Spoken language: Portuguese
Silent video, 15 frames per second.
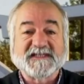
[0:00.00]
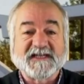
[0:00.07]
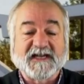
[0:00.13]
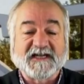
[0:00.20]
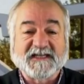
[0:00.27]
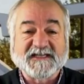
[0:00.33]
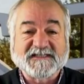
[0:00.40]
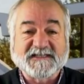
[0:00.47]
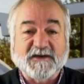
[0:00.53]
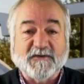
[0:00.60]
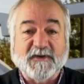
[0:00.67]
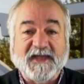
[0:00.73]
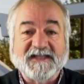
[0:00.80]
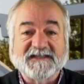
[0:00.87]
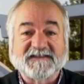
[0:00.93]
a ligação
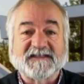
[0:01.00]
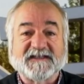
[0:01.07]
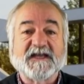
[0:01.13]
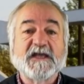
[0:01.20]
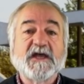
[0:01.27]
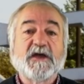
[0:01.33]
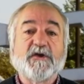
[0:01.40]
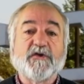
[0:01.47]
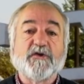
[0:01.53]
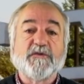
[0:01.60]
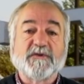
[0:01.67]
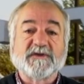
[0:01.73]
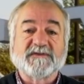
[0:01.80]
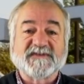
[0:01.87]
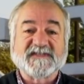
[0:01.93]
entre
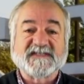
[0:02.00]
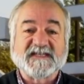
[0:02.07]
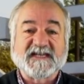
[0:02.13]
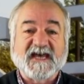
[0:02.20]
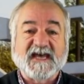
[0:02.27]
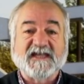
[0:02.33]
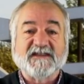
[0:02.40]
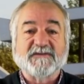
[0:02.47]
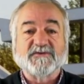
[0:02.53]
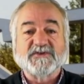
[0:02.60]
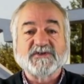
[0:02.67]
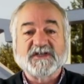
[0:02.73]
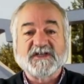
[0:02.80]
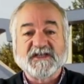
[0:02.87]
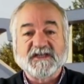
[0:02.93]
número de vacinados
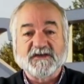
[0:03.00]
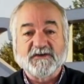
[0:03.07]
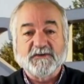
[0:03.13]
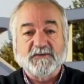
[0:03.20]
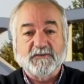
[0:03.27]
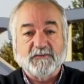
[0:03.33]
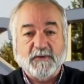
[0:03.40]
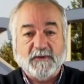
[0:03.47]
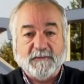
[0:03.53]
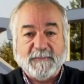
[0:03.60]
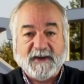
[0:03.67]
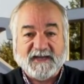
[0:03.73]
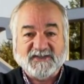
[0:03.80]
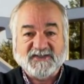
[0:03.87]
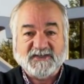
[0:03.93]
e o
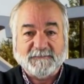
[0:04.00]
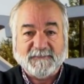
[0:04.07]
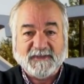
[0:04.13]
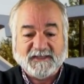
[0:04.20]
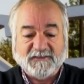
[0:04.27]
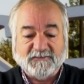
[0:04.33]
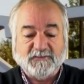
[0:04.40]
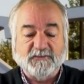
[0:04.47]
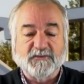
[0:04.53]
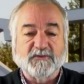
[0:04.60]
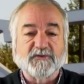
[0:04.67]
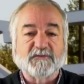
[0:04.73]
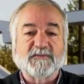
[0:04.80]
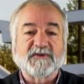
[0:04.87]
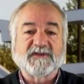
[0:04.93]
abaixamento do
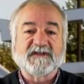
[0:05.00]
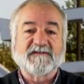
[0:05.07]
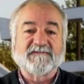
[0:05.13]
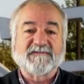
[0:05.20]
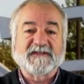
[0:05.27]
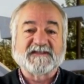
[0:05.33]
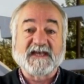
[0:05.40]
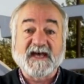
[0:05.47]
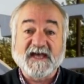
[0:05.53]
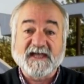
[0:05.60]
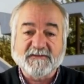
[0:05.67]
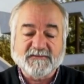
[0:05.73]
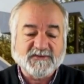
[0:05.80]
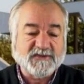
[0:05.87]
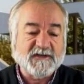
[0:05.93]
número de
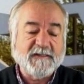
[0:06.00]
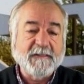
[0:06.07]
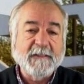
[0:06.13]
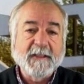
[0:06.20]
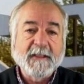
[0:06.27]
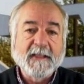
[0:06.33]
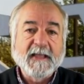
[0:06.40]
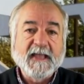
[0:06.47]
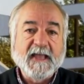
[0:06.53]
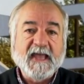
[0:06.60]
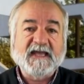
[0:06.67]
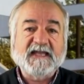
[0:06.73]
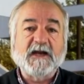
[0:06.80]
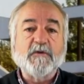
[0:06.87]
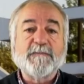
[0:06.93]
infectados. É
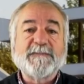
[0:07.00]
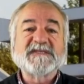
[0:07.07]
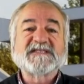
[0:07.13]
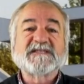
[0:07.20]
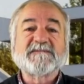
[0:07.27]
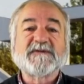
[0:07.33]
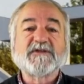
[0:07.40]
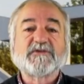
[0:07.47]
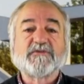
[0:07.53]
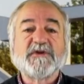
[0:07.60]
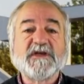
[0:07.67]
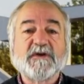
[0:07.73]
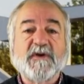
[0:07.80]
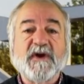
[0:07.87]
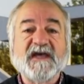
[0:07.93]
claro, o pensamento
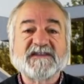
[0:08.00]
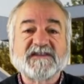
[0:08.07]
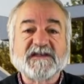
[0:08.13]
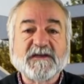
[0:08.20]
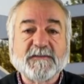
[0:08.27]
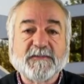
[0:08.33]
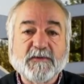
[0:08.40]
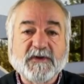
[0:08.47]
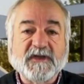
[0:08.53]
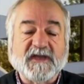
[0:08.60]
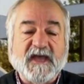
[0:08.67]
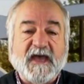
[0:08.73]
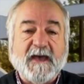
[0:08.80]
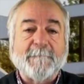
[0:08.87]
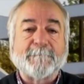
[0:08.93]
único atribui
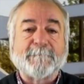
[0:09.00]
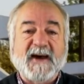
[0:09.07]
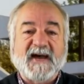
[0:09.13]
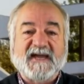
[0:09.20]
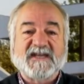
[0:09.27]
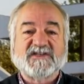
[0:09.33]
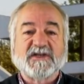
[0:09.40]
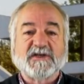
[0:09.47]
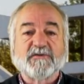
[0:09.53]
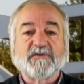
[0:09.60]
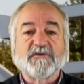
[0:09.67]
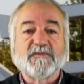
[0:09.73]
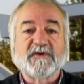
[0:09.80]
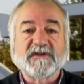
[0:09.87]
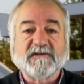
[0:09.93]
a baixa do
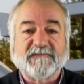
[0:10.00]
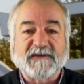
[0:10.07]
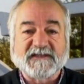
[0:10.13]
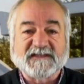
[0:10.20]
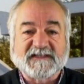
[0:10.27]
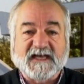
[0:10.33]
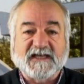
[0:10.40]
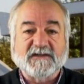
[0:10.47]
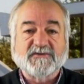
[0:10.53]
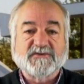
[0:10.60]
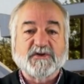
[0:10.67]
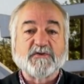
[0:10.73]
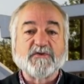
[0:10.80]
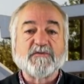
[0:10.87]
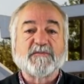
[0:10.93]
número de infectados ao
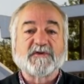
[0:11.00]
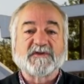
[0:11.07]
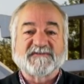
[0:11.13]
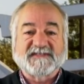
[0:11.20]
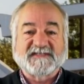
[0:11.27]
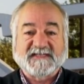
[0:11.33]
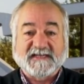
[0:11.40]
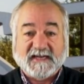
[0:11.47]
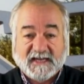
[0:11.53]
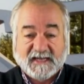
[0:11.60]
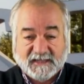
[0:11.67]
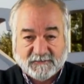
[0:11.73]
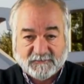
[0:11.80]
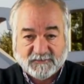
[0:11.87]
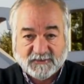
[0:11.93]
número de
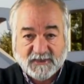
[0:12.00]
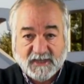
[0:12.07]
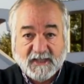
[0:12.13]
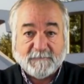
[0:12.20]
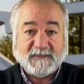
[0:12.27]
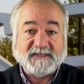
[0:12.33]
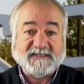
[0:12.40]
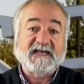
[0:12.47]
vacinados. Mas é